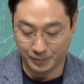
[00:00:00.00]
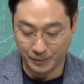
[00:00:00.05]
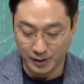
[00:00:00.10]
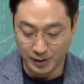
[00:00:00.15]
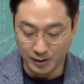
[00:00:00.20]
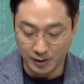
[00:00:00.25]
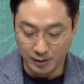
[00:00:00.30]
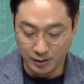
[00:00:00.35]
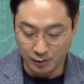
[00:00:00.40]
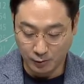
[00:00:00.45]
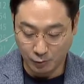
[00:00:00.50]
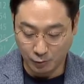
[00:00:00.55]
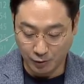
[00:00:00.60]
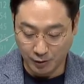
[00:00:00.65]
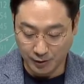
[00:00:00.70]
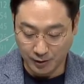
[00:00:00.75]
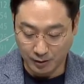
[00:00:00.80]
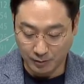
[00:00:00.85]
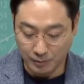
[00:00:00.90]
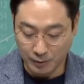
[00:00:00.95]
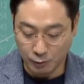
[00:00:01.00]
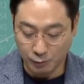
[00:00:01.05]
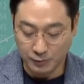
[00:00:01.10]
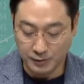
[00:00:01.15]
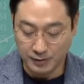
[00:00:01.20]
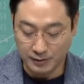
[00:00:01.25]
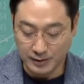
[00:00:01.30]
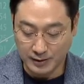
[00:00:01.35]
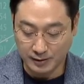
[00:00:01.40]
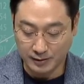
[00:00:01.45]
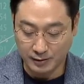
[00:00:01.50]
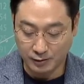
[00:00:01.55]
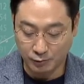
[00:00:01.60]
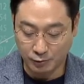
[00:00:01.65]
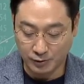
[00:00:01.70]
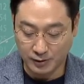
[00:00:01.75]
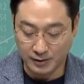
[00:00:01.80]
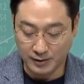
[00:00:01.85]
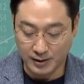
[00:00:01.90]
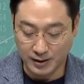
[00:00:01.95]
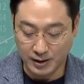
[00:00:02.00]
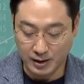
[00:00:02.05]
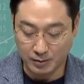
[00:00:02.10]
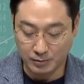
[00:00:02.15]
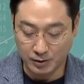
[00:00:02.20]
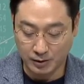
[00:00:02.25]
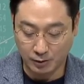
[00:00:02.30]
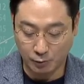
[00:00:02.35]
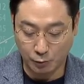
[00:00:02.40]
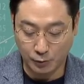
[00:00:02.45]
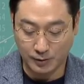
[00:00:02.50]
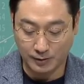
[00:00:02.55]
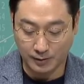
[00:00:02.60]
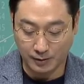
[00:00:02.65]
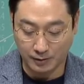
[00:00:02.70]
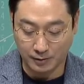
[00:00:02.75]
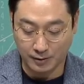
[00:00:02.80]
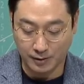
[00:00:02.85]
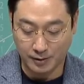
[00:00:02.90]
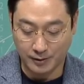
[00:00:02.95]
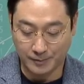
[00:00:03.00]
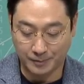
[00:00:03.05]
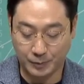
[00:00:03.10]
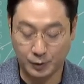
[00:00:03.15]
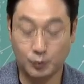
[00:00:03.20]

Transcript: 네. 또 여기에 미국 시장 진출 기대감이 또 있어서